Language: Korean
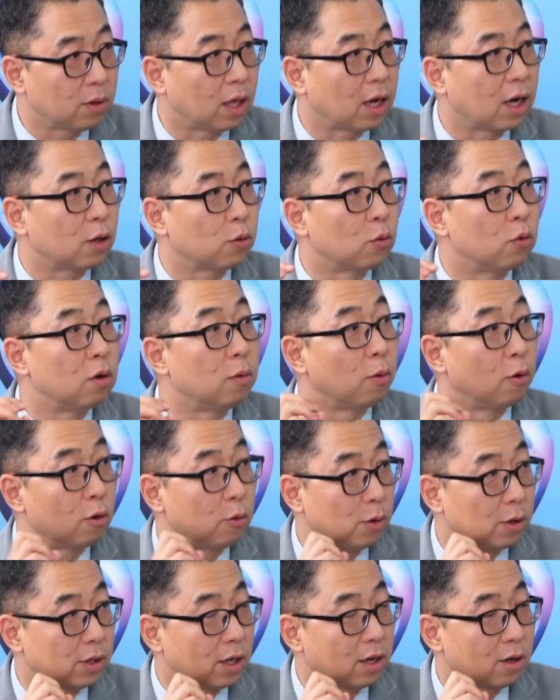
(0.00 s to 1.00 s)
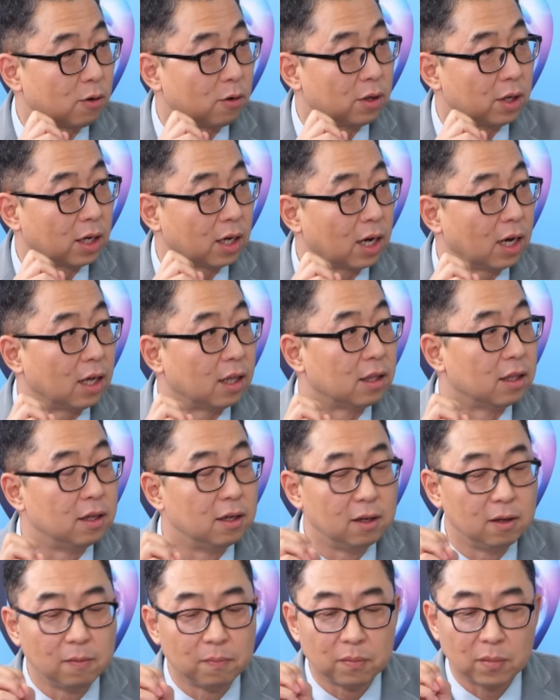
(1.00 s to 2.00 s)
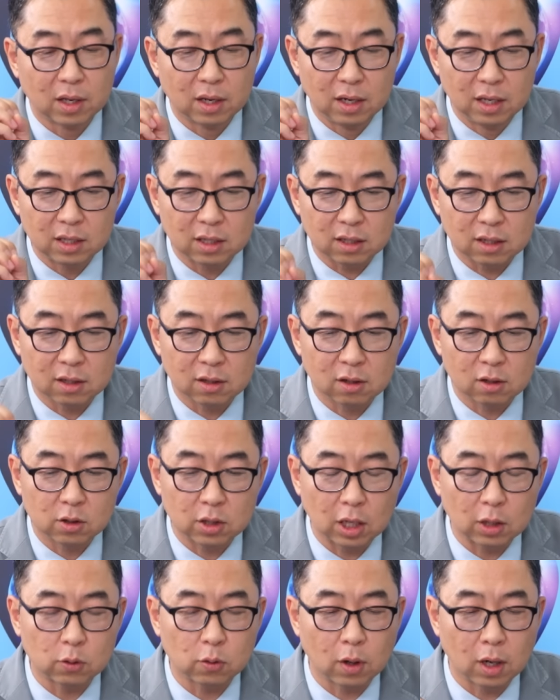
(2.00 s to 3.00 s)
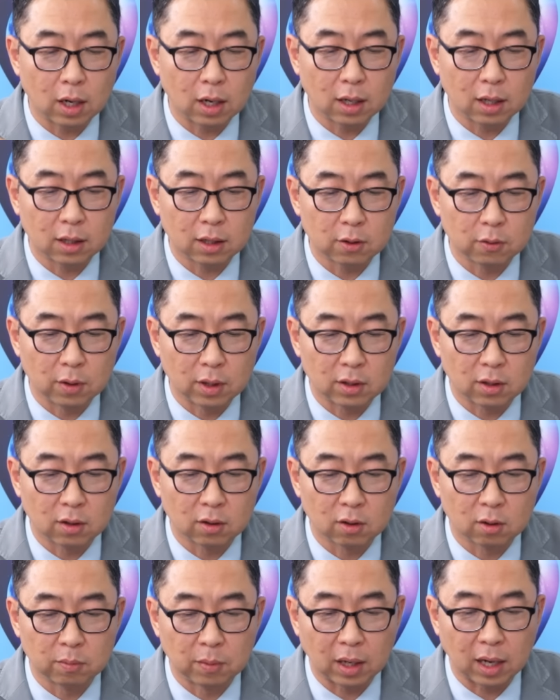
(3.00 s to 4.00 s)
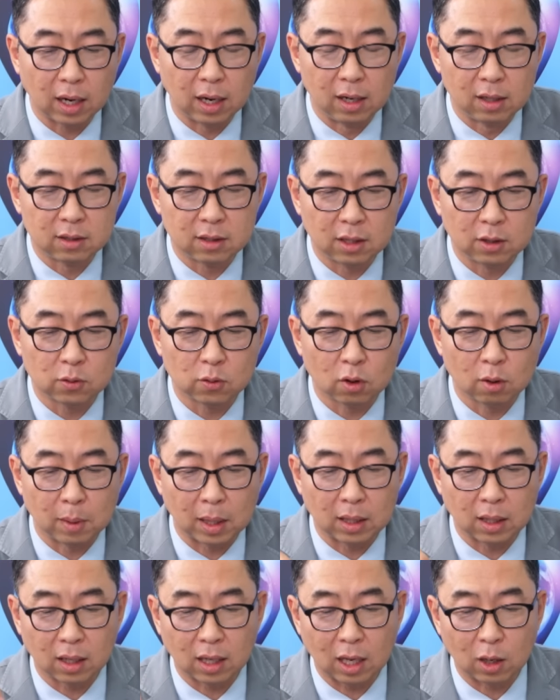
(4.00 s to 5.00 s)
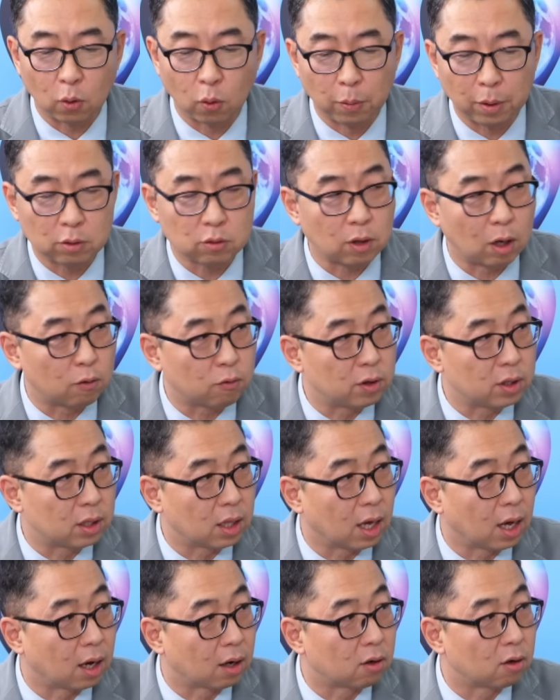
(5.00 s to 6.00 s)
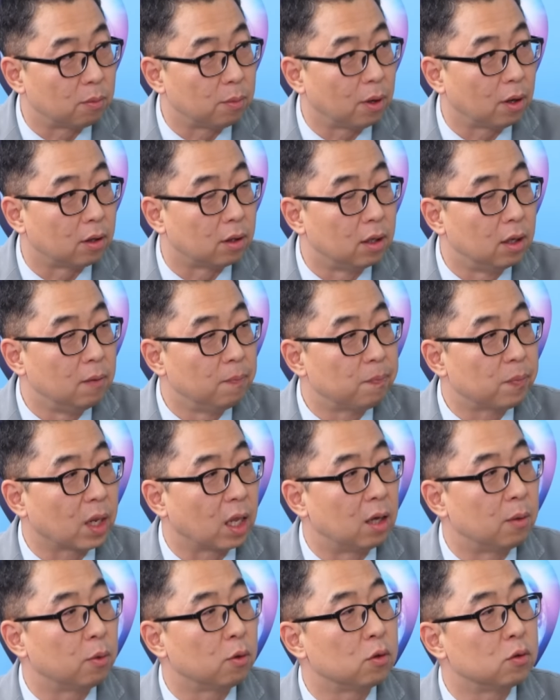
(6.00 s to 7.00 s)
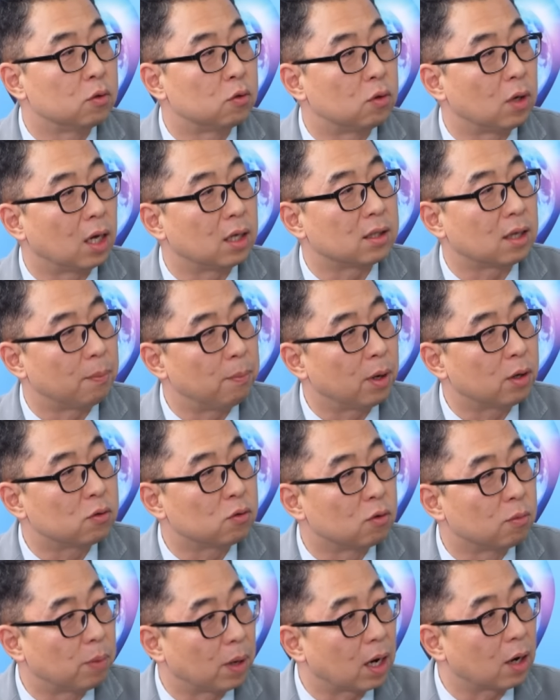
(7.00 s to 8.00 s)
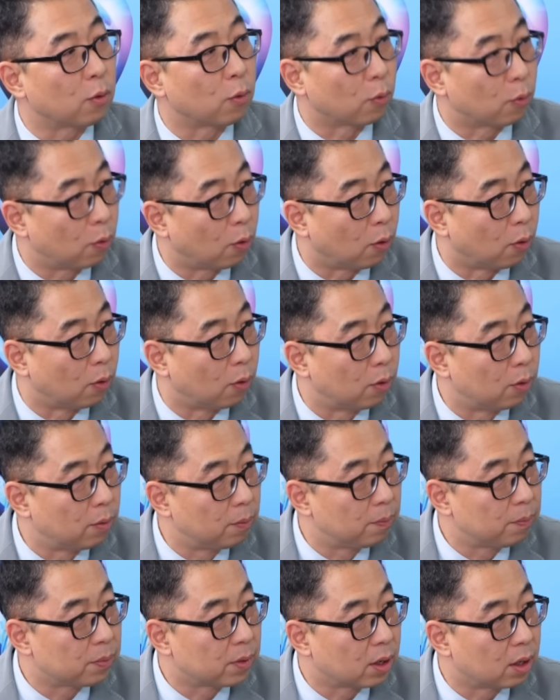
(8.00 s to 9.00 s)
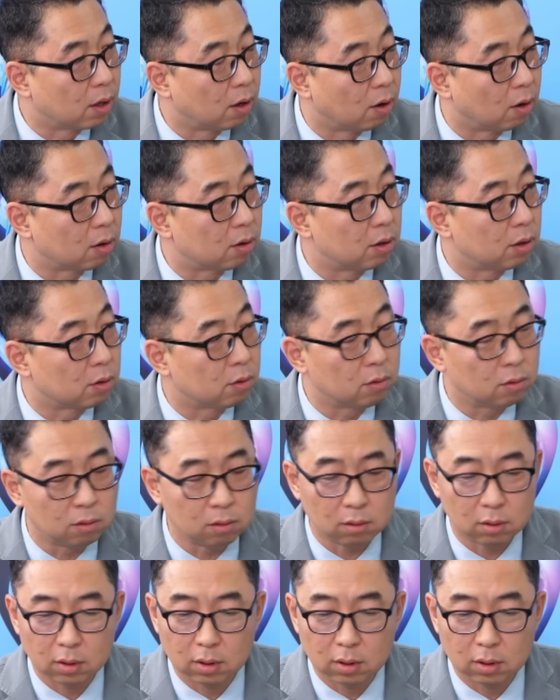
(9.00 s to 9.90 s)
내가 돈을 벌기 위해서 하는 거니까 리스크를 최소화하기 위해서는 그럼 내가 LG 엔소를 만약에 한 500주 갖고 있다. 그러면 이번 주에 한 300주는 팔아놓고 어 그리고